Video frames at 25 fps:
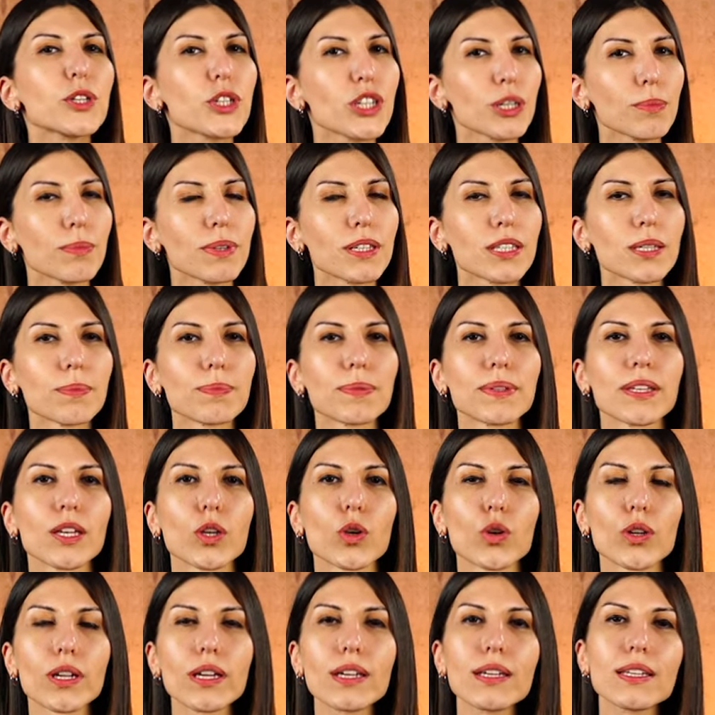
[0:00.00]
pişirme tipine
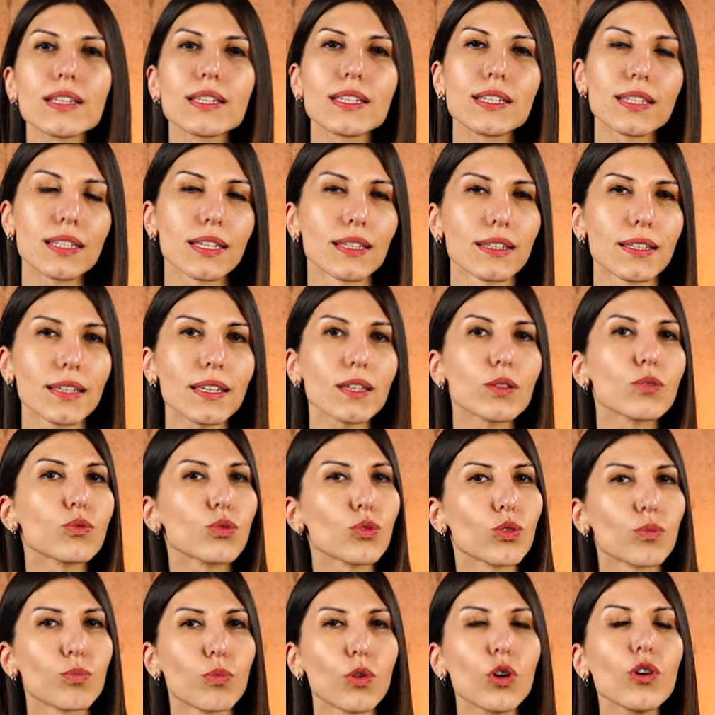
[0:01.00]
göre statik,
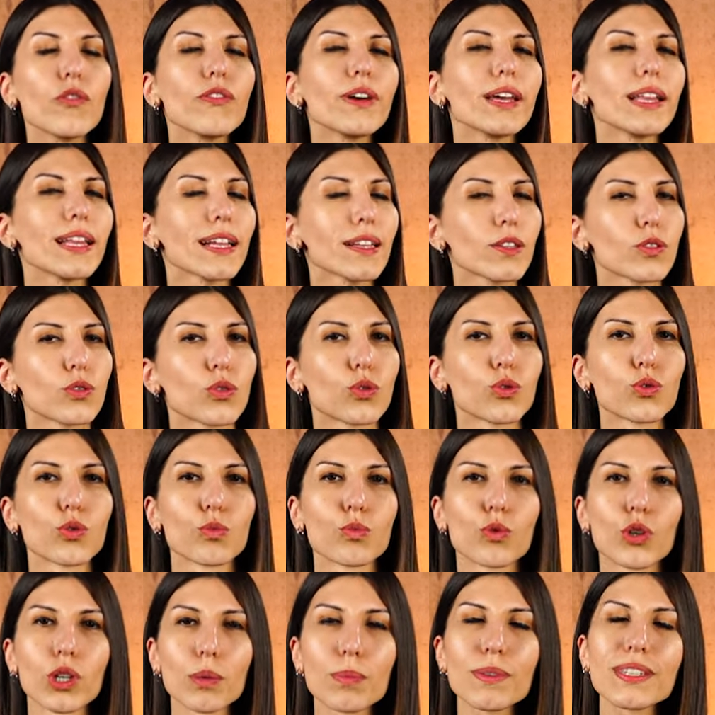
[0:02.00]
turbo ve elektro
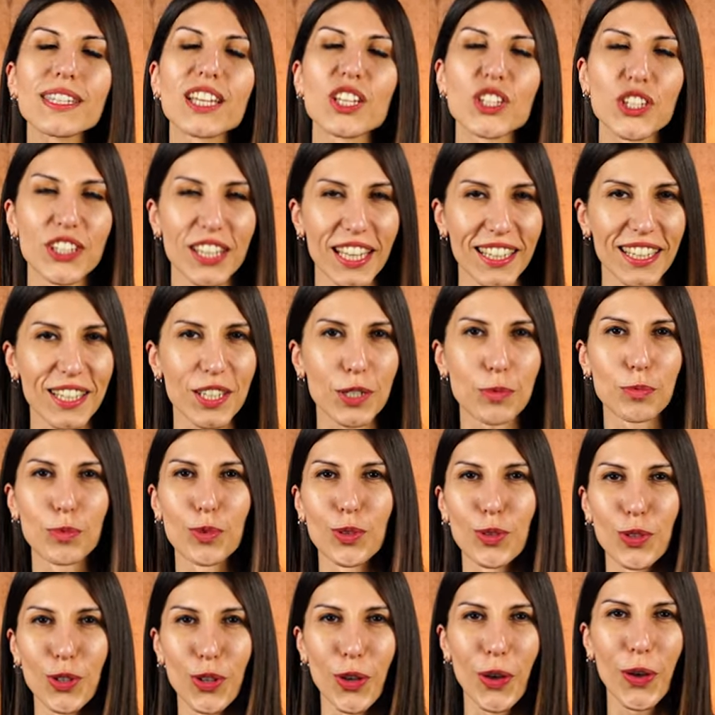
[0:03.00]
turbo gibi seçenekleri
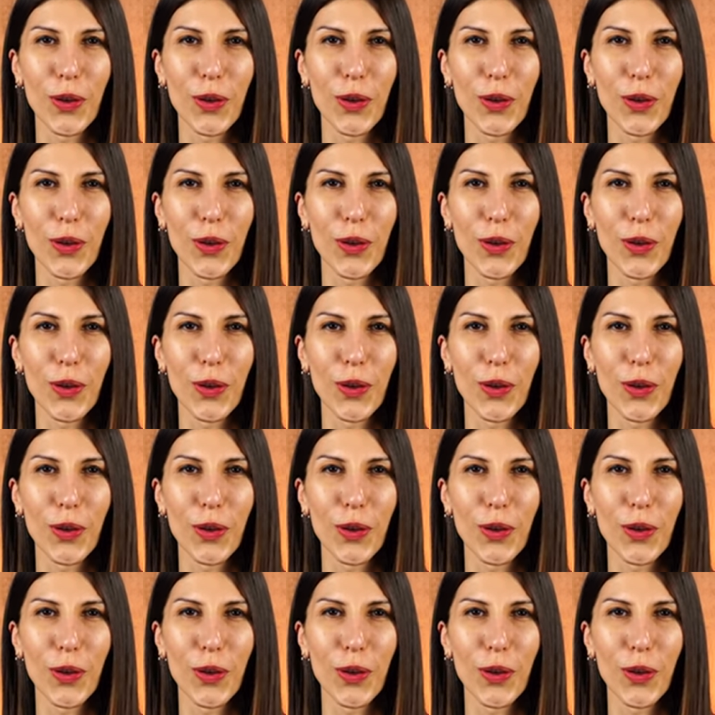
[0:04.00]
bulunuyor.